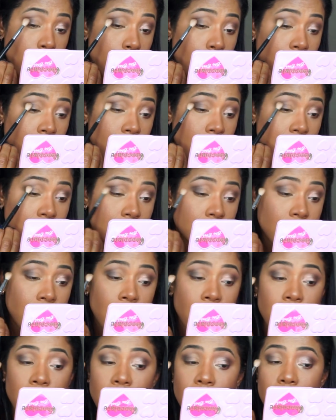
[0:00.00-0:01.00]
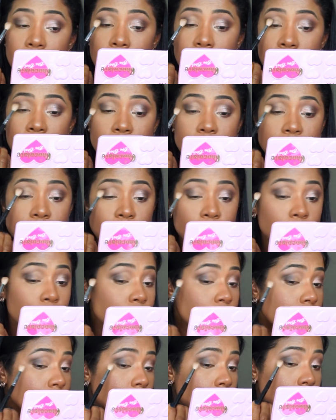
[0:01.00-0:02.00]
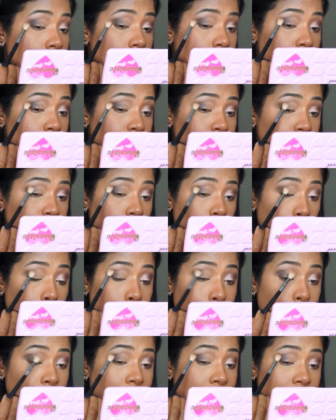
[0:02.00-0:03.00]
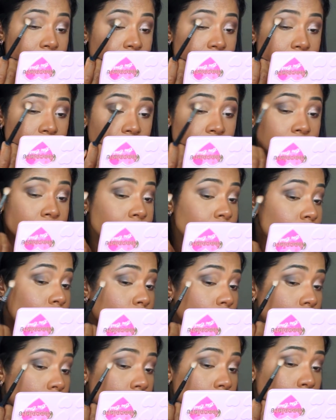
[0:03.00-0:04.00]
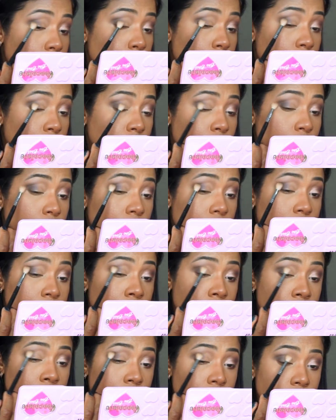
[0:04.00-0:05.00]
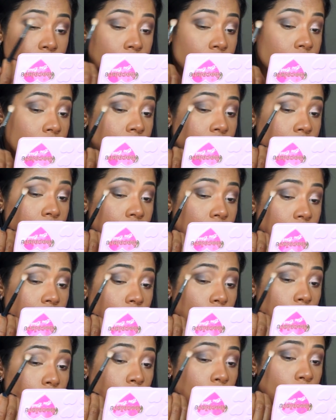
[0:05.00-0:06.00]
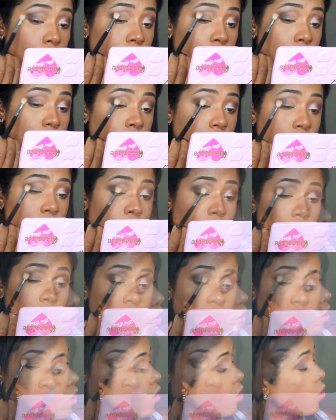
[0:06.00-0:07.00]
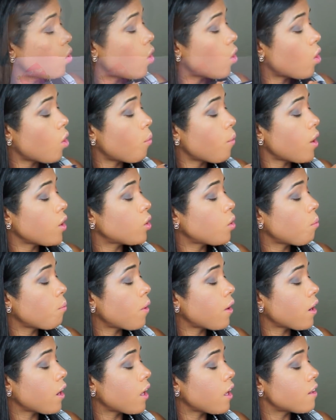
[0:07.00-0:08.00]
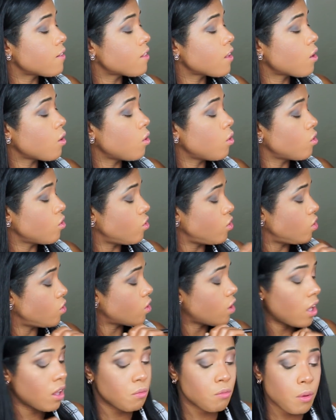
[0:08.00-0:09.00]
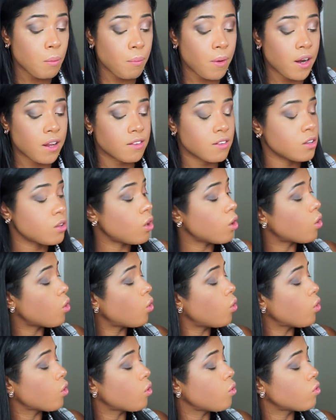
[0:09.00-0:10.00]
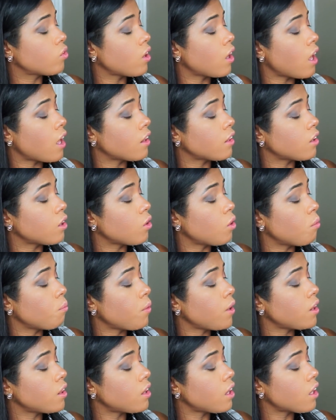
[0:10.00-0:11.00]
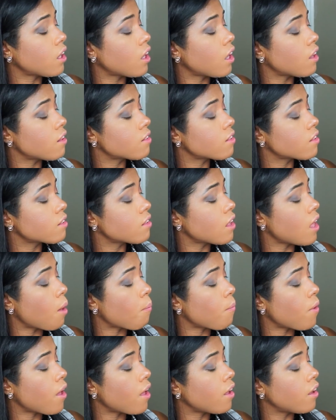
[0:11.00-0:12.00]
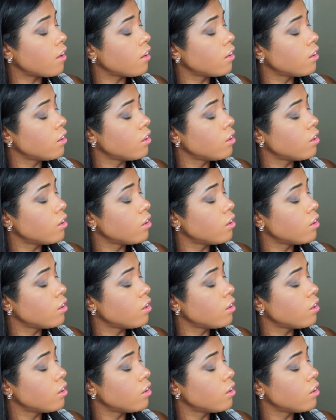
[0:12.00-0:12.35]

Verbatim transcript: para quitar esos um, parches que, encuentro que tiene el ojo. Luego voy a tomar este colorcito que es muy parecido al color que usé anteriormente, que se llama